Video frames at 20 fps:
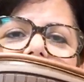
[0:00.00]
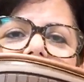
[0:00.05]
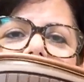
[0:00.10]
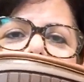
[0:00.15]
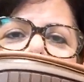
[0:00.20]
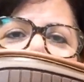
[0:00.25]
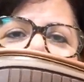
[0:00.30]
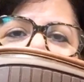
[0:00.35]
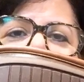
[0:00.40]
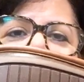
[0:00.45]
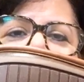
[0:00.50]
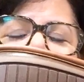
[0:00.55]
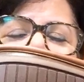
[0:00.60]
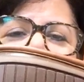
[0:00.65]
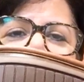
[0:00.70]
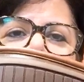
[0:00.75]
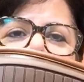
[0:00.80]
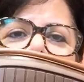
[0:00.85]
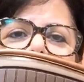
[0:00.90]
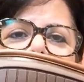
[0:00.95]
é no,
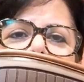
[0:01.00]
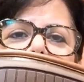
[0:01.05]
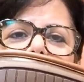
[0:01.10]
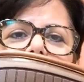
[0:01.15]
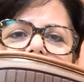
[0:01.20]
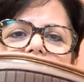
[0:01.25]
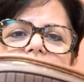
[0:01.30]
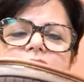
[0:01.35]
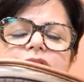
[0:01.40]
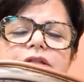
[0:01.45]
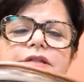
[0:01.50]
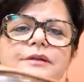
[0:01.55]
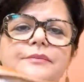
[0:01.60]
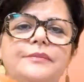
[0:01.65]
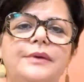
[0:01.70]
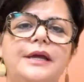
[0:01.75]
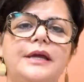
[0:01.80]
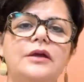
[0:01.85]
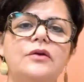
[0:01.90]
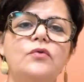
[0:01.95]
na, na, borracha
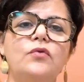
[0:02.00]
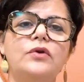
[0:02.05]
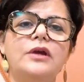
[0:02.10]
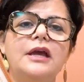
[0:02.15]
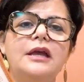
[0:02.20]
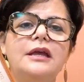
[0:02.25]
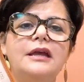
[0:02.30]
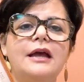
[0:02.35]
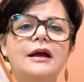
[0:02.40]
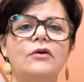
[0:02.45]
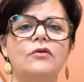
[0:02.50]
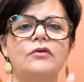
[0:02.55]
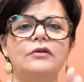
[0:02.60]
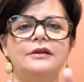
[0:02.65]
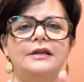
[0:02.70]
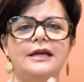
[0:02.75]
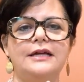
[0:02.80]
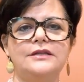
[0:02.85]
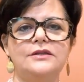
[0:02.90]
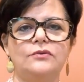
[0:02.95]
também. O que, que
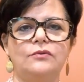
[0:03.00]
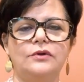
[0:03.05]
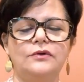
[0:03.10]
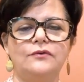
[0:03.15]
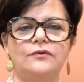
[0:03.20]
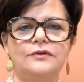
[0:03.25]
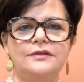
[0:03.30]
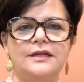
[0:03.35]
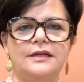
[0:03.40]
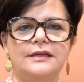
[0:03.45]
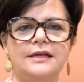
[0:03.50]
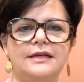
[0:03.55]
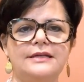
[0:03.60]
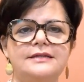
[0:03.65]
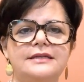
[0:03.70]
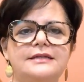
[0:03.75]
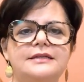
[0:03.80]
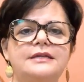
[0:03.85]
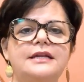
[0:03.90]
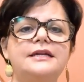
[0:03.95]
acontece quando você tem
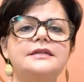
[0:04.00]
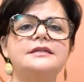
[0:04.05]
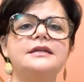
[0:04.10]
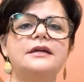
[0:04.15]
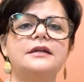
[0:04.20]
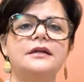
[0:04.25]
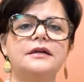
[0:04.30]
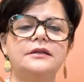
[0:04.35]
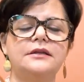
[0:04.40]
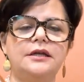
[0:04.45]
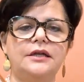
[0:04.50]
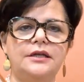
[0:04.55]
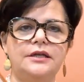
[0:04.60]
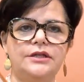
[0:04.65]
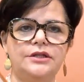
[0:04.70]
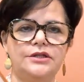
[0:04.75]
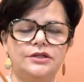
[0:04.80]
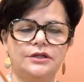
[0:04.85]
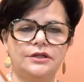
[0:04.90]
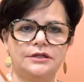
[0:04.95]
essas três
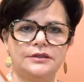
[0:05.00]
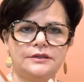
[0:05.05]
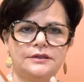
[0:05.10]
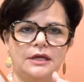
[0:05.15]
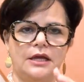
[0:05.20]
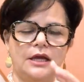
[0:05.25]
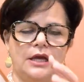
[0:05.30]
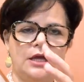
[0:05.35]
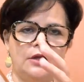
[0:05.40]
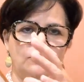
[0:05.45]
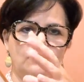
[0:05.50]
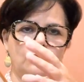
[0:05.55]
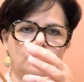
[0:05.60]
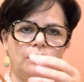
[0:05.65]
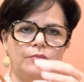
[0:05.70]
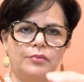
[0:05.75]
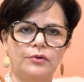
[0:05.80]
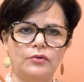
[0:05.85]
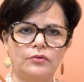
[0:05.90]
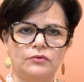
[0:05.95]
características
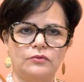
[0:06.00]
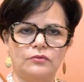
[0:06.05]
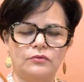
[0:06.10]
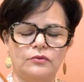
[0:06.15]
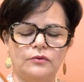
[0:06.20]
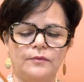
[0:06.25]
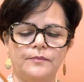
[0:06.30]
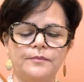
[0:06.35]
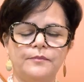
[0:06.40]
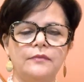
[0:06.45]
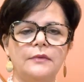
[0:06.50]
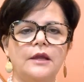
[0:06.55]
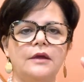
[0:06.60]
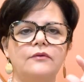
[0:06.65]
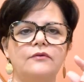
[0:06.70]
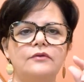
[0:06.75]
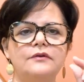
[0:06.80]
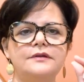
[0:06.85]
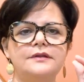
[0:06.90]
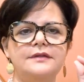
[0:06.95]
num produto?
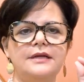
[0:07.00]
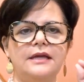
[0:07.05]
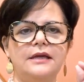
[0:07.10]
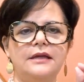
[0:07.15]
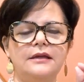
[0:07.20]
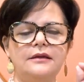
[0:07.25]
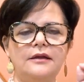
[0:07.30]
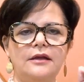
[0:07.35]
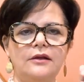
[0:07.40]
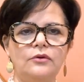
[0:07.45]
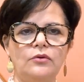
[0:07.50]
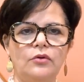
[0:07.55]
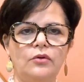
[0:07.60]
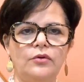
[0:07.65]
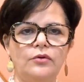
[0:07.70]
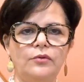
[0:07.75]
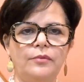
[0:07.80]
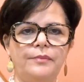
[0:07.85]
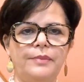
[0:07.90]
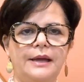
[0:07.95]
Você que tem
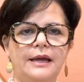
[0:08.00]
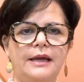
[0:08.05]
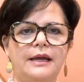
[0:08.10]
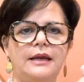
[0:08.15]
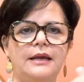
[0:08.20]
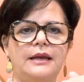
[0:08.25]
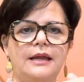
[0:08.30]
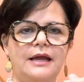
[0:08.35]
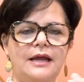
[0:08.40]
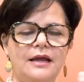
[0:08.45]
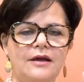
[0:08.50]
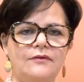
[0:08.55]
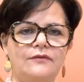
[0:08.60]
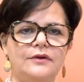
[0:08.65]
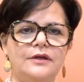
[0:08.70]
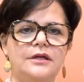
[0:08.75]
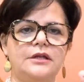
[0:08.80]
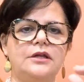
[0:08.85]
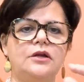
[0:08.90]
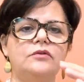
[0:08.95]
dor no pé
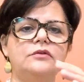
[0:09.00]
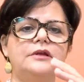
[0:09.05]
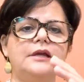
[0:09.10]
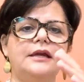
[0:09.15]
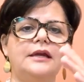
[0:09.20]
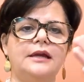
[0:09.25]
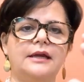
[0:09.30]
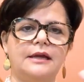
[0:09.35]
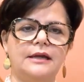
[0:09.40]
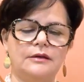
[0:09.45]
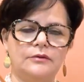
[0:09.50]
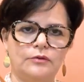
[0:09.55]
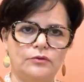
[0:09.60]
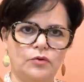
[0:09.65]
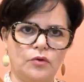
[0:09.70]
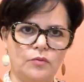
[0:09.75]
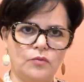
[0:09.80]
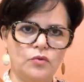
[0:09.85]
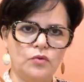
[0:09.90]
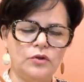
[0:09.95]
leve, que não tem aquela
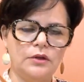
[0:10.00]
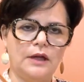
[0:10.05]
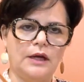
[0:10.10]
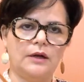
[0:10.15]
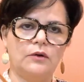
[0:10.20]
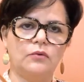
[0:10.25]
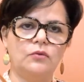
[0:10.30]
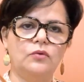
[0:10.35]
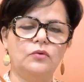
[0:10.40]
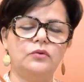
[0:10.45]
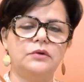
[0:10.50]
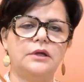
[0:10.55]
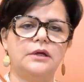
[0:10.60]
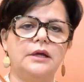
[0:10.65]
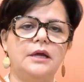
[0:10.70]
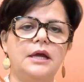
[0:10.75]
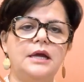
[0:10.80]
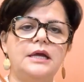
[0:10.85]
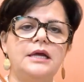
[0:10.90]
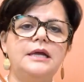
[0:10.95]
dor muito aguda
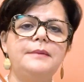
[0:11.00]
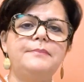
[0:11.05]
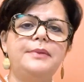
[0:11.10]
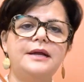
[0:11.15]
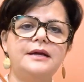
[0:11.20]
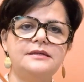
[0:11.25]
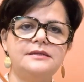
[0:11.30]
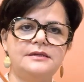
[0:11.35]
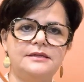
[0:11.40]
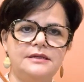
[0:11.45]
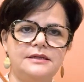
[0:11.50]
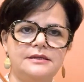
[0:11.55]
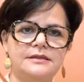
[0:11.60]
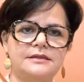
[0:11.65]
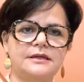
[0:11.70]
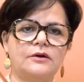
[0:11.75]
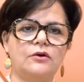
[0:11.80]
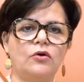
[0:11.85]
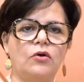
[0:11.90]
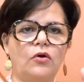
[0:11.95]
e
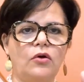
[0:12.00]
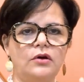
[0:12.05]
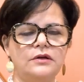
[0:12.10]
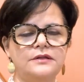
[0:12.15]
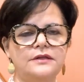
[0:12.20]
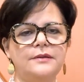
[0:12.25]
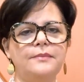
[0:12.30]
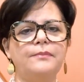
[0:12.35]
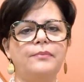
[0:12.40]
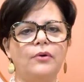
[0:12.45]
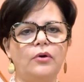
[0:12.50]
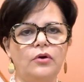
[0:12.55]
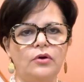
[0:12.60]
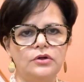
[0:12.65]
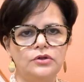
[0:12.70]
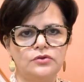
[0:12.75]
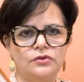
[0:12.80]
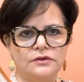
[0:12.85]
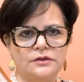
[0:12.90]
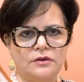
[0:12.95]
precisa, gosta e
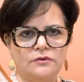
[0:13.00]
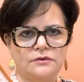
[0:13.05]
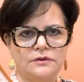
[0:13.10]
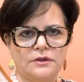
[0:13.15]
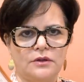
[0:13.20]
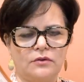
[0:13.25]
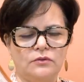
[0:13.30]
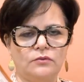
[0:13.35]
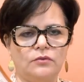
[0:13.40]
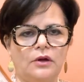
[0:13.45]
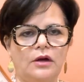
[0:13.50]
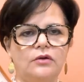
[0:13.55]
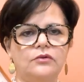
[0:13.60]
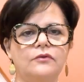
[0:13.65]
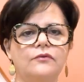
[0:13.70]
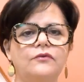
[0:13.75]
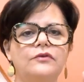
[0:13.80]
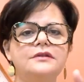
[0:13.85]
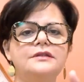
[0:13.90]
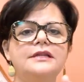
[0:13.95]
pode usar um salto
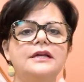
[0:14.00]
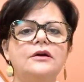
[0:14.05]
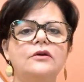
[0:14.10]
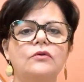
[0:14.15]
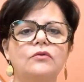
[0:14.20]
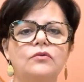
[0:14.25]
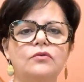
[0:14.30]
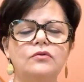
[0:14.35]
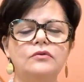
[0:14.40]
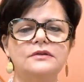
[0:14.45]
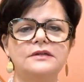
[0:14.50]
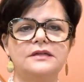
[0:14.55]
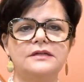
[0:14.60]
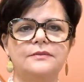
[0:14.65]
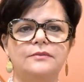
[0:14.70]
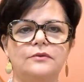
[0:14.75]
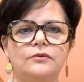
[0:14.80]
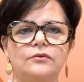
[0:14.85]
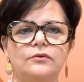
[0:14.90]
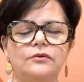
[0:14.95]
alto, você usa
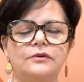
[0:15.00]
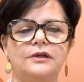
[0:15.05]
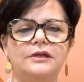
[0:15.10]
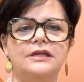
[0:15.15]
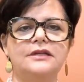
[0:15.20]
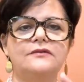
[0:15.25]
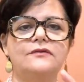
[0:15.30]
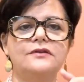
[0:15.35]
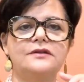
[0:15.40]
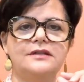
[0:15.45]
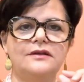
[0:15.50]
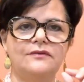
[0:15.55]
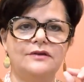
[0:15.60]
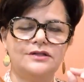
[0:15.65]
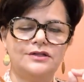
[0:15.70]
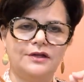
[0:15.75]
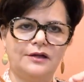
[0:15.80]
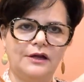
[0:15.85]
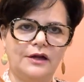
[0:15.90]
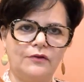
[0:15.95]
esse produto aqui, você vai
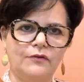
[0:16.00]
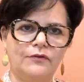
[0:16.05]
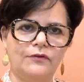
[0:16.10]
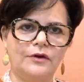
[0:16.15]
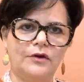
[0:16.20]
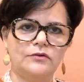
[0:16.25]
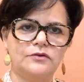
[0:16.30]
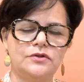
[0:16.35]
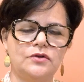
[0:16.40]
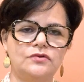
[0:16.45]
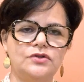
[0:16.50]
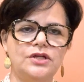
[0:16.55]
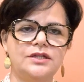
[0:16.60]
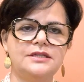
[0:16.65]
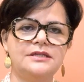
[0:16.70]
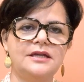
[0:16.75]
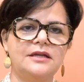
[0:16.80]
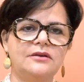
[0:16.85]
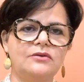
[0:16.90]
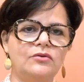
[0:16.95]
chegar no final do seu dia
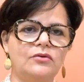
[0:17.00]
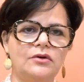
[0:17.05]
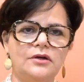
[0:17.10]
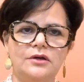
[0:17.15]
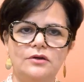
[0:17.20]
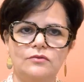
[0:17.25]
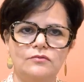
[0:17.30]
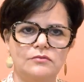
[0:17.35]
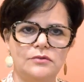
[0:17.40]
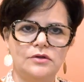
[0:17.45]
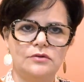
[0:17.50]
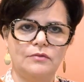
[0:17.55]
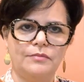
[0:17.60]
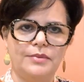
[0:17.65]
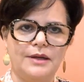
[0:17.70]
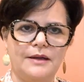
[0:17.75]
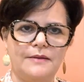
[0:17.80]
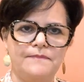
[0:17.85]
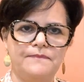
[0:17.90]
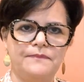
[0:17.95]
sem dor nenhuma no
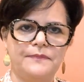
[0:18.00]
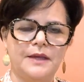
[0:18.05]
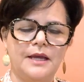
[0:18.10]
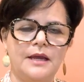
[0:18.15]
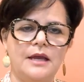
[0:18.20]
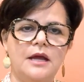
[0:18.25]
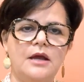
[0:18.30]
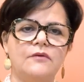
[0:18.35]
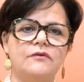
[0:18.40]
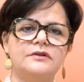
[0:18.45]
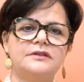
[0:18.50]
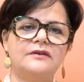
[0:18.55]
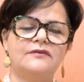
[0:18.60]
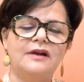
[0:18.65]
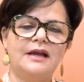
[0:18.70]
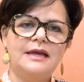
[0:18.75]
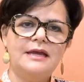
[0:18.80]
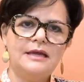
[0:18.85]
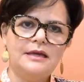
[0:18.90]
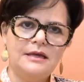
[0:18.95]
pé. Você
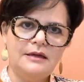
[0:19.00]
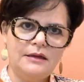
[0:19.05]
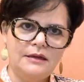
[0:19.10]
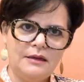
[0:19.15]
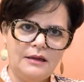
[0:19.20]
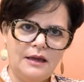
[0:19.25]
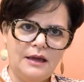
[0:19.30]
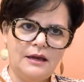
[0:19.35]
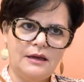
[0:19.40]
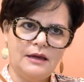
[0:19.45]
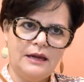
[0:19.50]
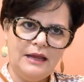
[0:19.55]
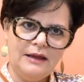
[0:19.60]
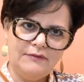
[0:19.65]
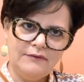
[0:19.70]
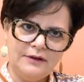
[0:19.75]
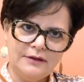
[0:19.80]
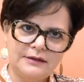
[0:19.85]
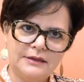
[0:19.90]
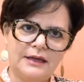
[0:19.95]
vai ir
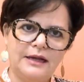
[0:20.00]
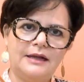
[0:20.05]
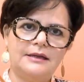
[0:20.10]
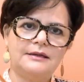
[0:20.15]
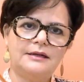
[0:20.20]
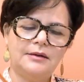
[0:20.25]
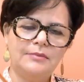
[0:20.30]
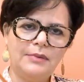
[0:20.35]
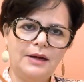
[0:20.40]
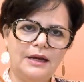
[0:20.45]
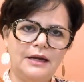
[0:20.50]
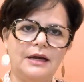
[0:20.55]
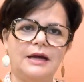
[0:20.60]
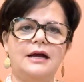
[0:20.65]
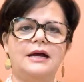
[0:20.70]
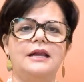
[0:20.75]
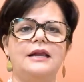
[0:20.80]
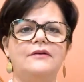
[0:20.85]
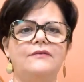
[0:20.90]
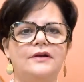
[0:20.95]
levantar,
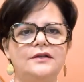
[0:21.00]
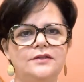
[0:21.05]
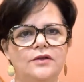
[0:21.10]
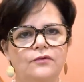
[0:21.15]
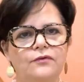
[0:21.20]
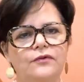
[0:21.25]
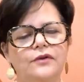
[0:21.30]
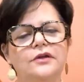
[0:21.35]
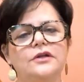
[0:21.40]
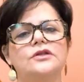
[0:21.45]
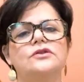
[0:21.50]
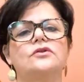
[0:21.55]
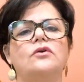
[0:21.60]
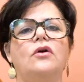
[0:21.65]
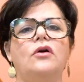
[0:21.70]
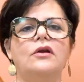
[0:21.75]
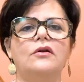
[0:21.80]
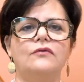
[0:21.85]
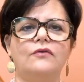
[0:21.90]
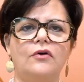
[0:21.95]
trabalhar, levar seu filho na
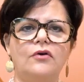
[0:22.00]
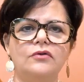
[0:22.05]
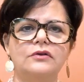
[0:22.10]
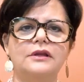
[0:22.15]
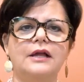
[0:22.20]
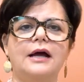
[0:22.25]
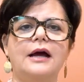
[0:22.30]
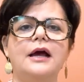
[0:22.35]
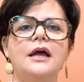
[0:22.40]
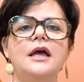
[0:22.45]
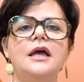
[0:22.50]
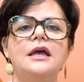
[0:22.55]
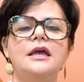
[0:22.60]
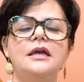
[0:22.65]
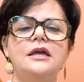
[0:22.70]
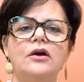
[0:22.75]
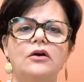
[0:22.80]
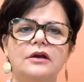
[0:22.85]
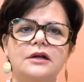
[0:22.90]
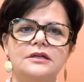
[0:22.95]
escola, voltar
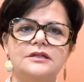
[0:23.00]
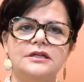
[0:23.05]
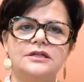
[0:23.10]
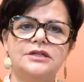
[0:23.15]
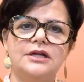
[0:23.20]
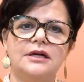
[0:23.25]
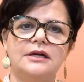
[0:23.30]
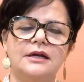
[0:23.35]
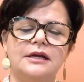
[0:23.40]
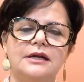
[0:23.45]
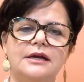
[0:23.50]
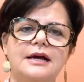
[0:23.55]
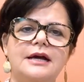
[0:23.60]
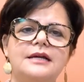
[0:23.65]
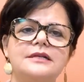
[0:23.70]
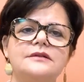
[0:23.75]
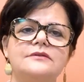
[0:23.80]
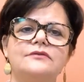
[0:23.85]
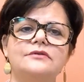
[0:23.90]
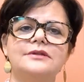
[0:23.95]
e a hora que você chegar em
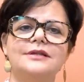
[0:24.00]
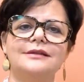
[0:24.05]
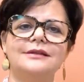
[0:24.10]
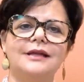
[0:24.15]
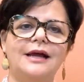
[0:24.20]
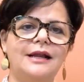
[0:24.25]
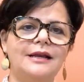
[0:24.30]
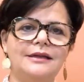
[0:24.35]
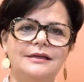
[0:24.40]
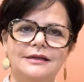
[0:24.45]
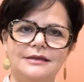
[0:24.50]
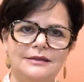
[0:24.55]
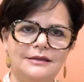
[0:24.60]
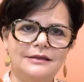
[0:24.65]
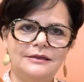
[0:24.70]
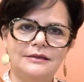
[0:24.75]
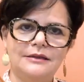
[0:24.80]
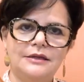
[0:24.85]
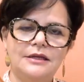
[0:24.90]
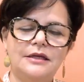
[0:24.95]
casa, você tá linda